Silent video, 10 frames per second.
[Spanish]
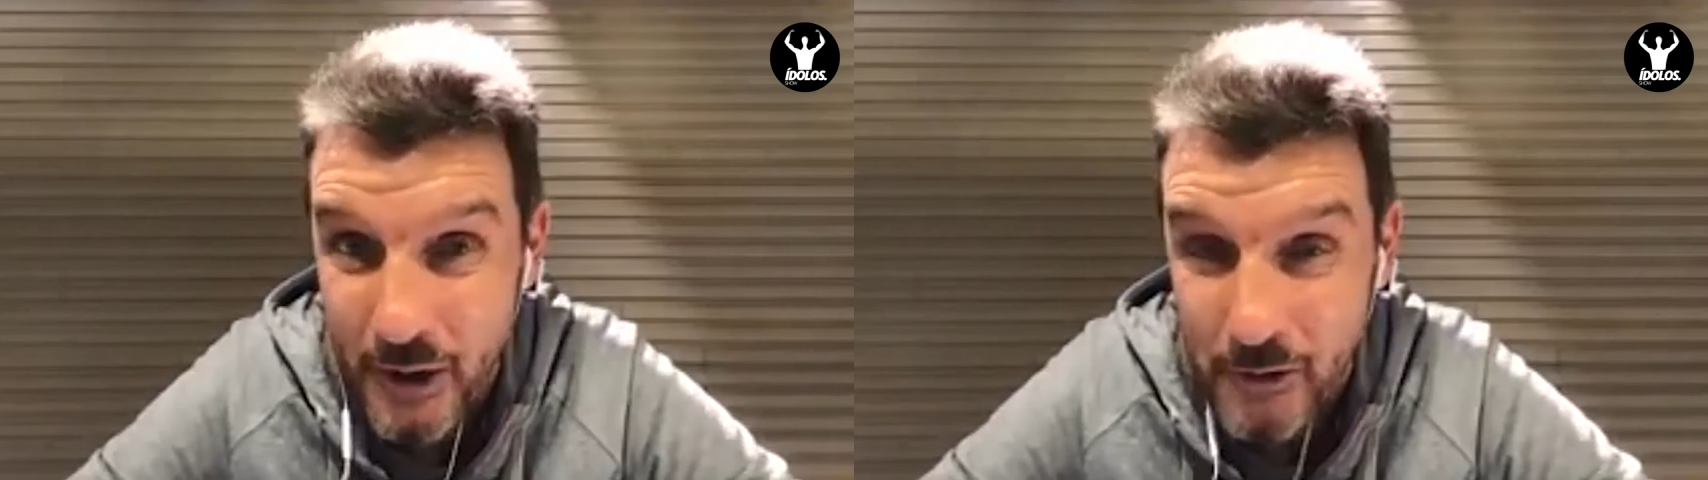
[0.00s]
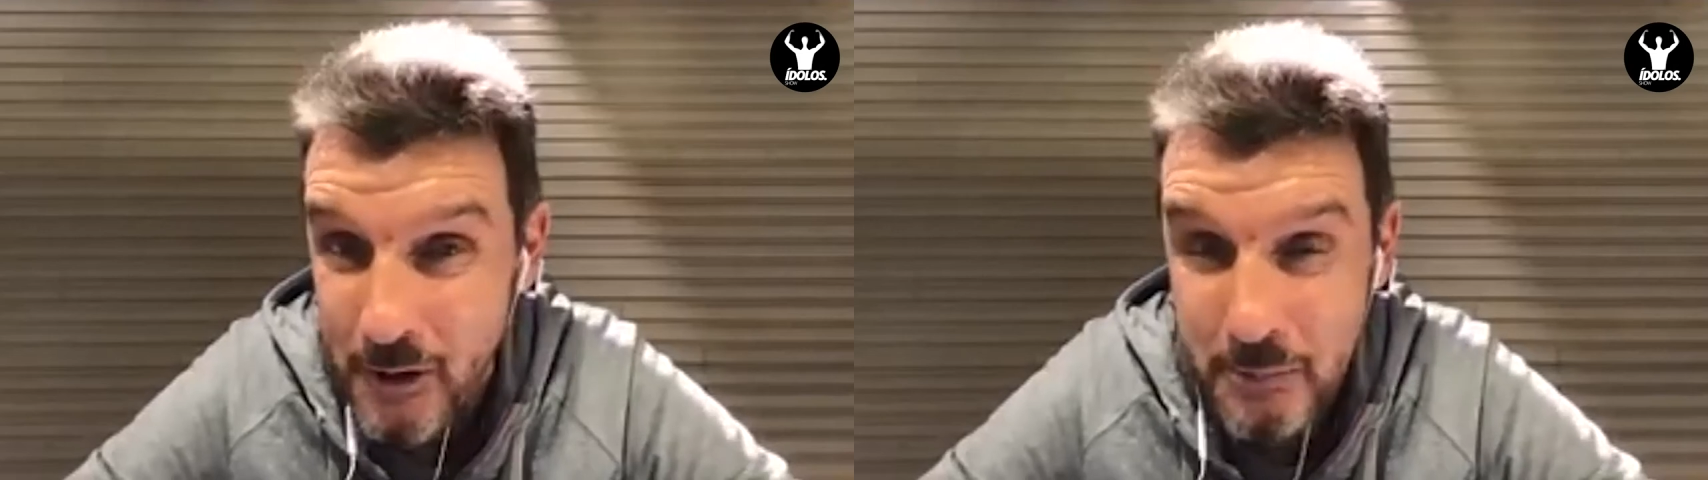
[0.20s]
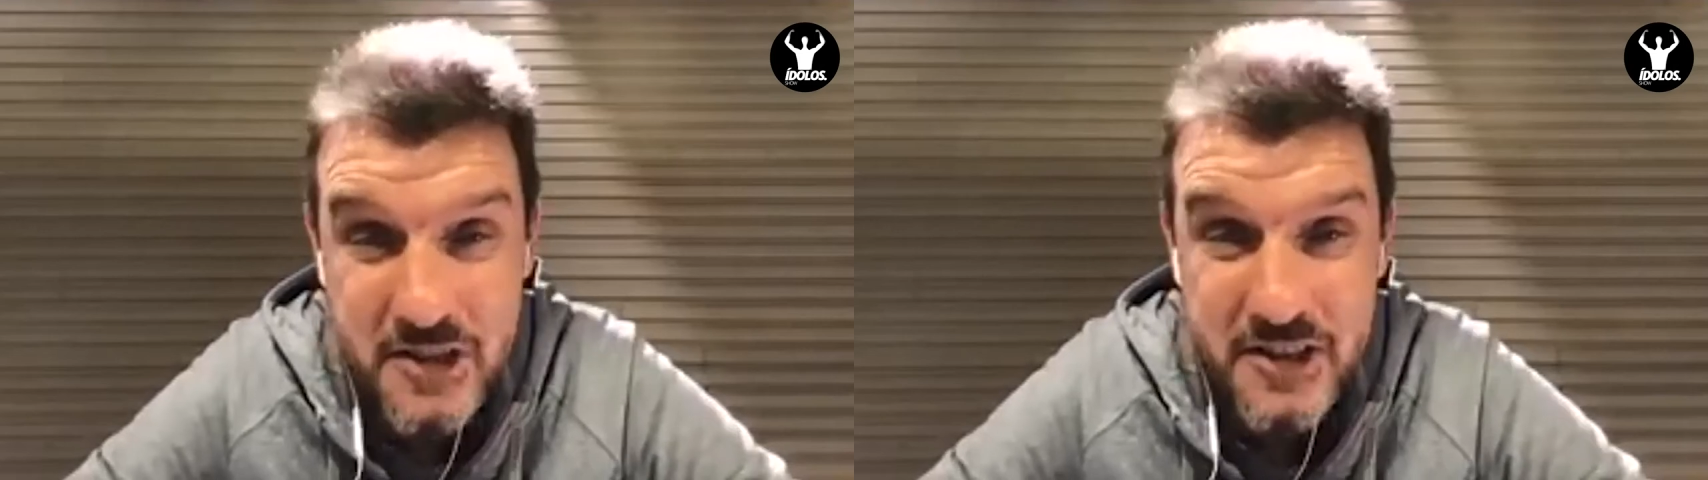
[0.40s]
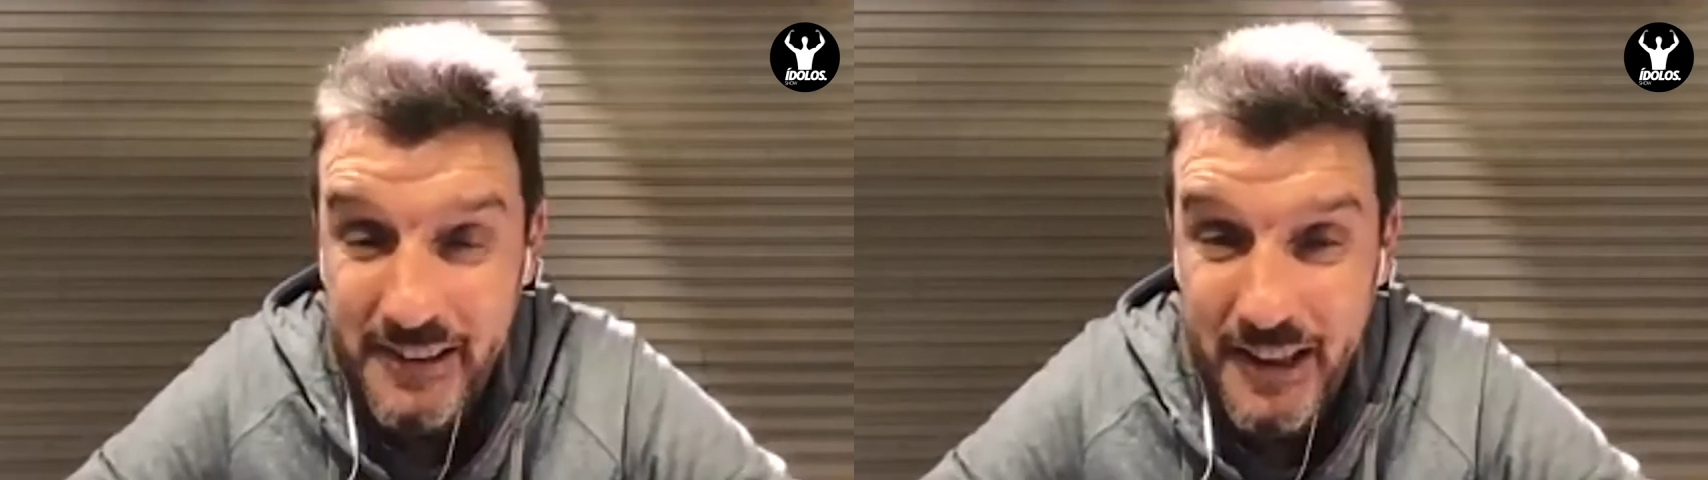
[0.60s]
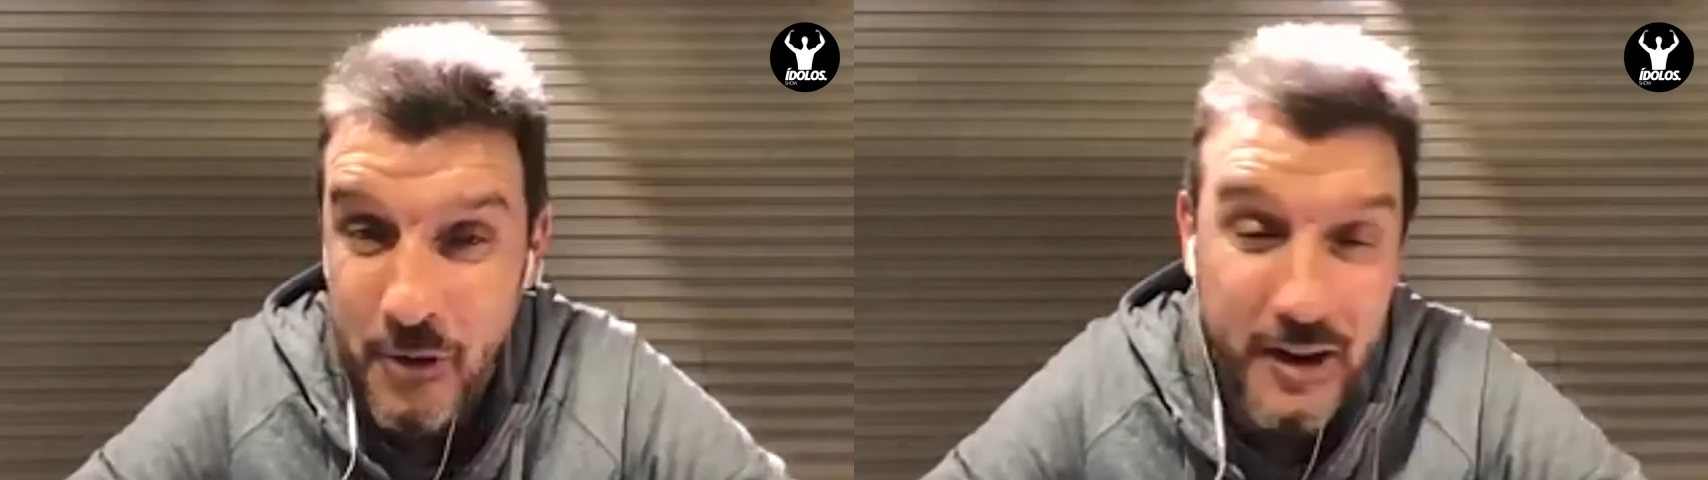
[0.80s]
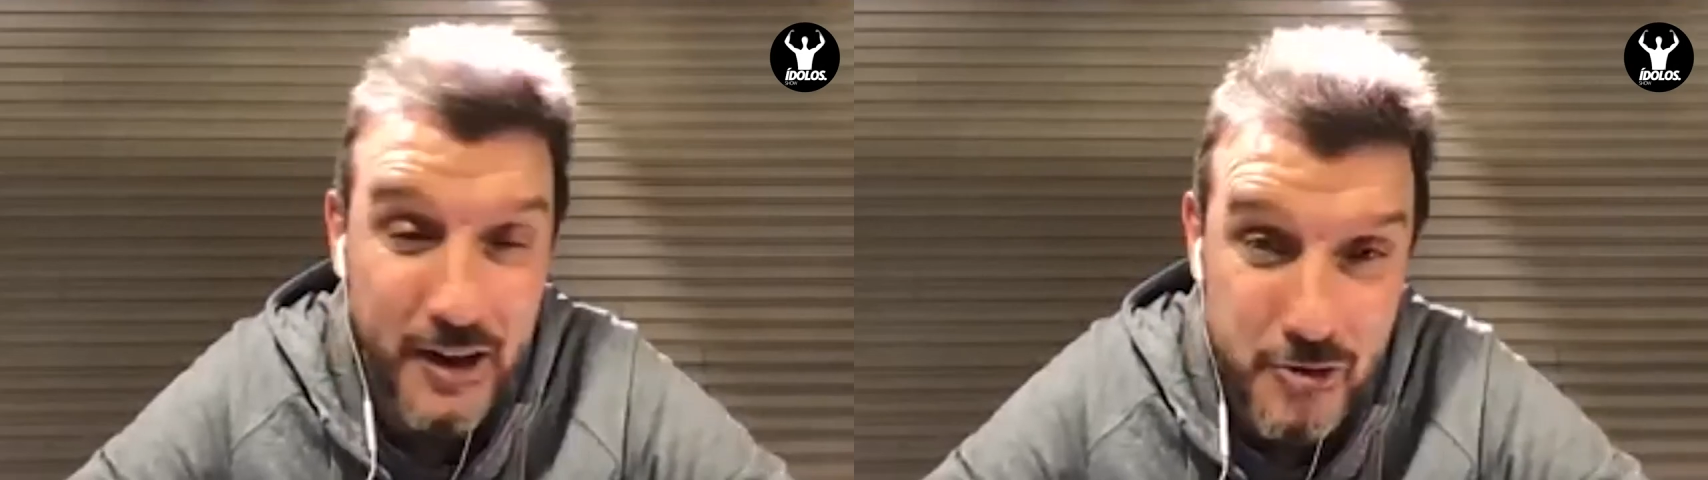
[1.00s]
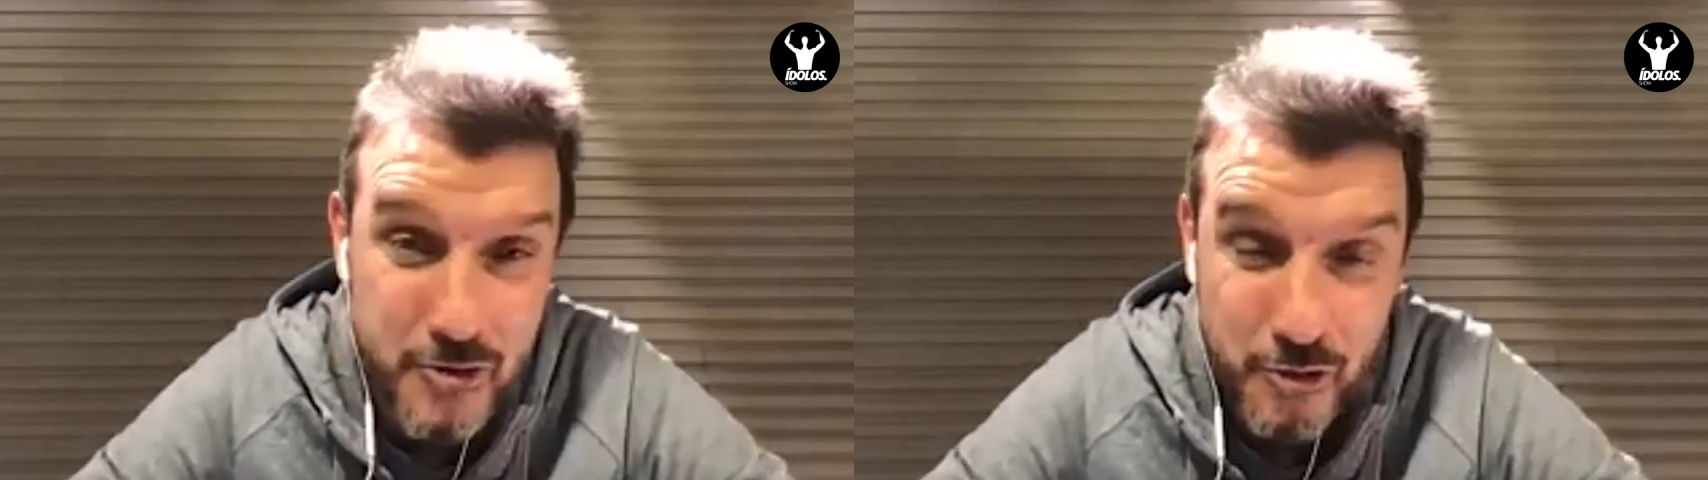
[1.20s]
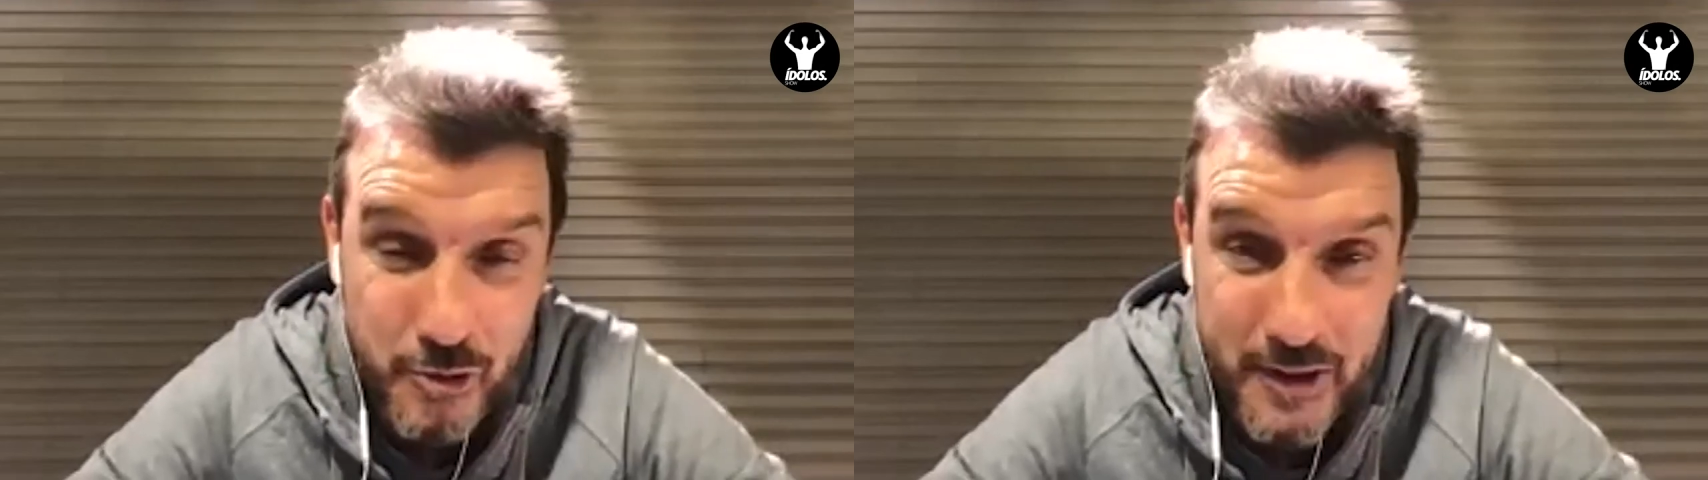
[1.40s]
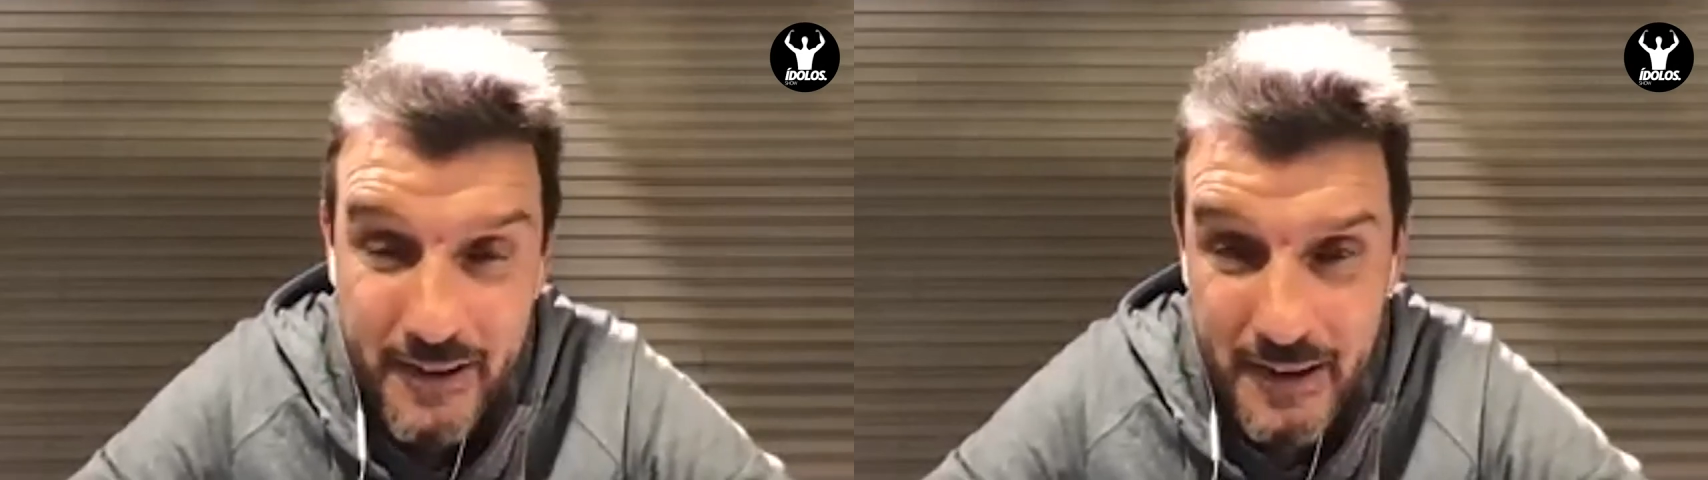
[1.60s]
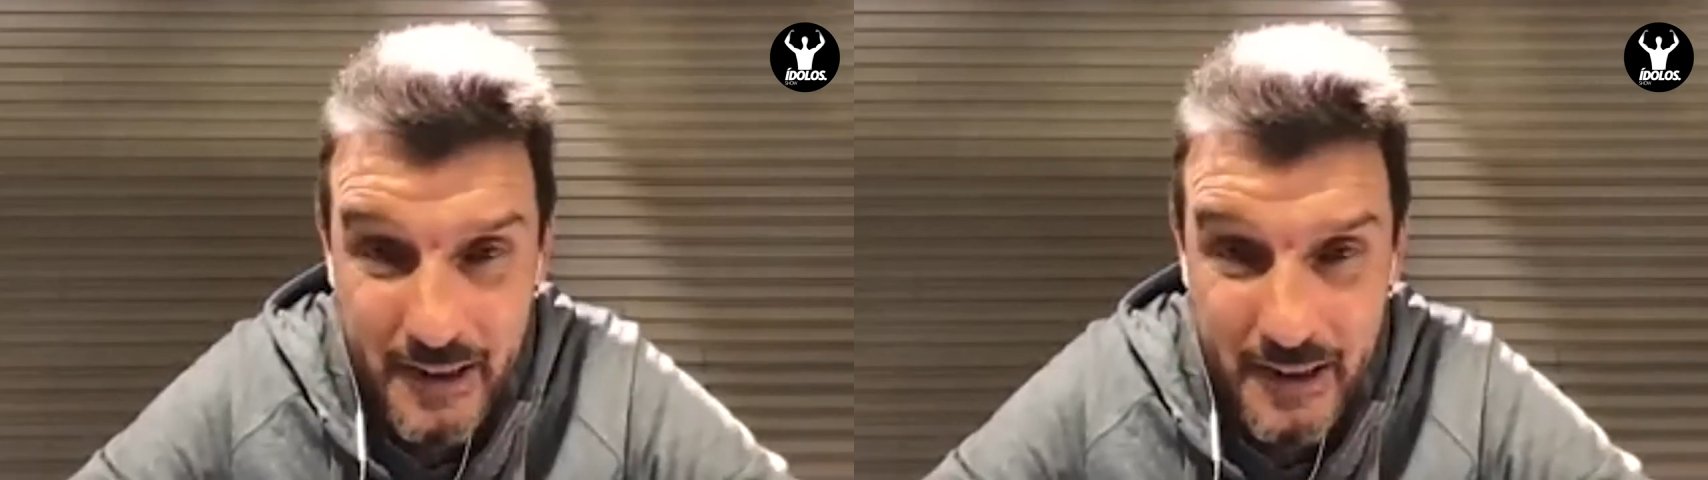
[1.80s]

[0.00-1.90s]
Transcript: No le puedes tratar a Juan Carlos Unzué